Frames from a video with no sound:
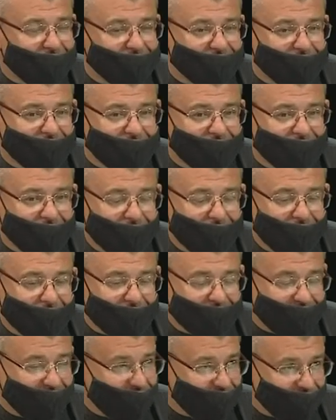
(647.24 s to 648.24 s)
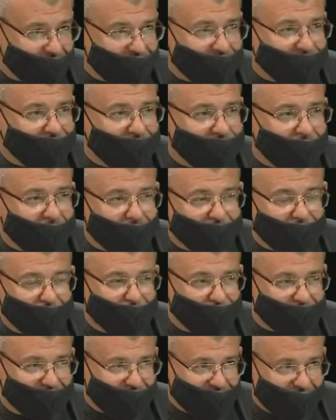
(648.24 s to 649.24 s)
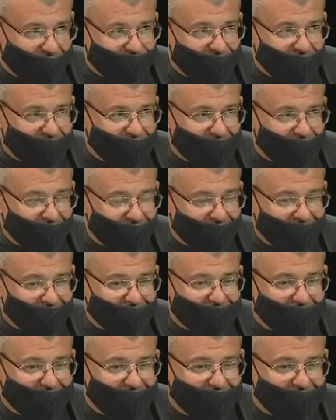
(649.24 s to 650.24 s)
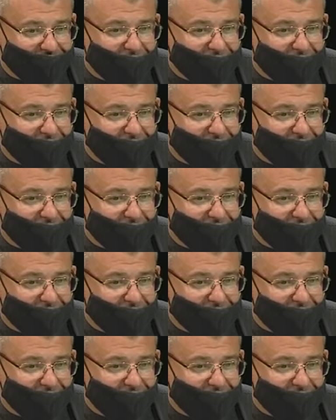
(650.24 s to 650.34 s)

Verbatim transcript: э, деятельности религиозных объединений,